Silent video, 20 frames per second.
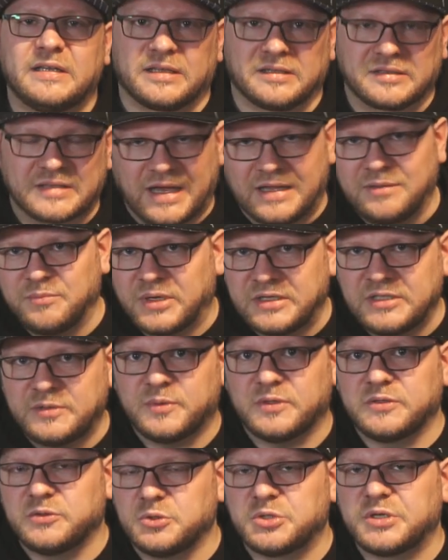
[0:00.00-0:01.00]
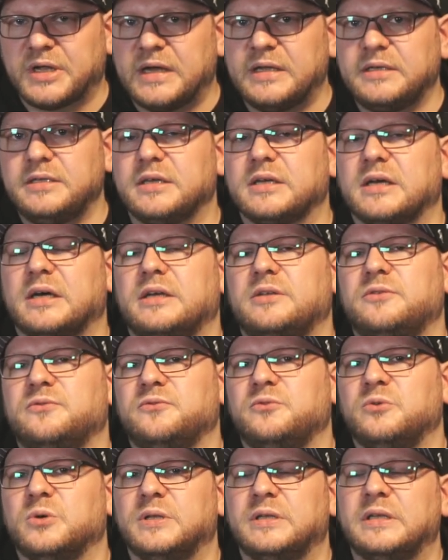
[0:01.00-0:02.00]
Das kann manchmal zu Streitigkeiten
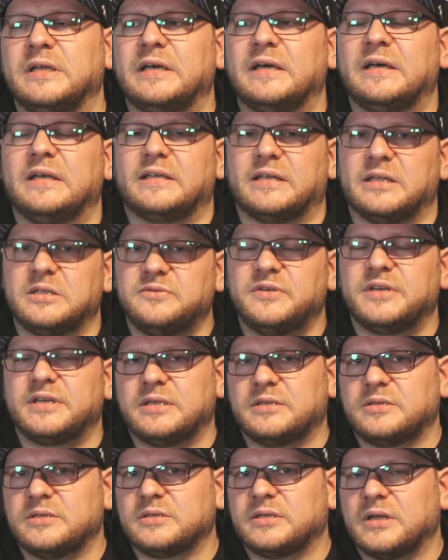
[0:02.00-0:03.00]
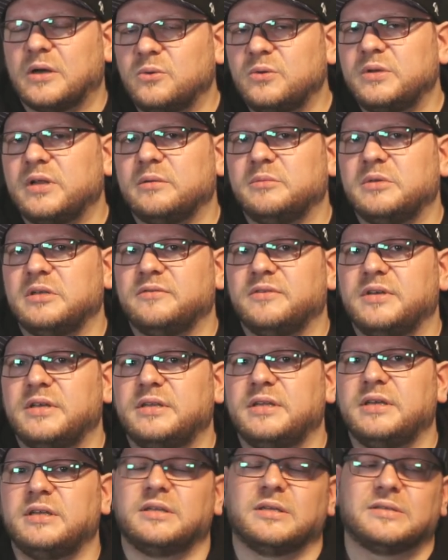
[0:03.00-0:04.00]
führen, deswegen ist es da unheimlich
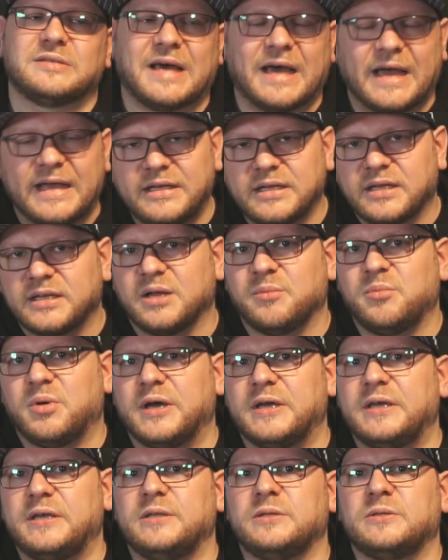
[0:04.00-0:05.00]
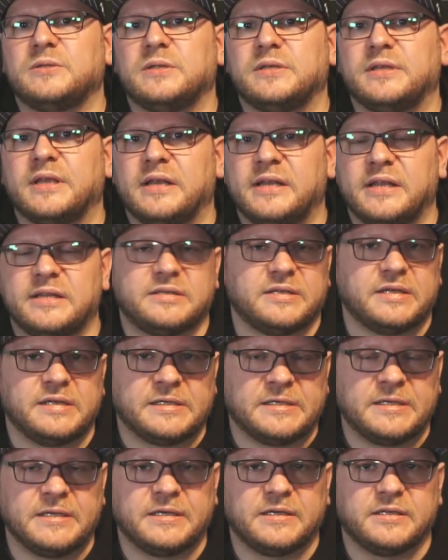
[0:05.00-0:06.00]
wichtig, dass einer dabei ist, der
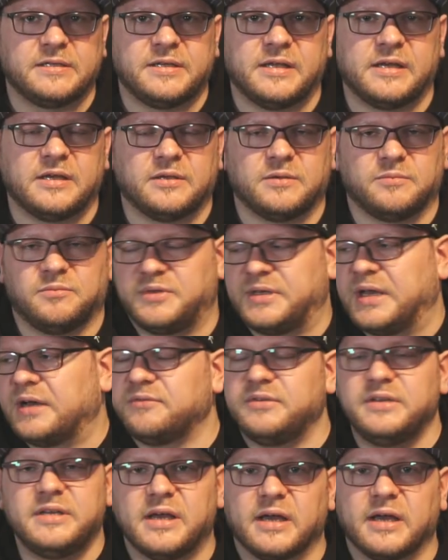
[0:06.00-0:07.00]
letztendlich der, ja wie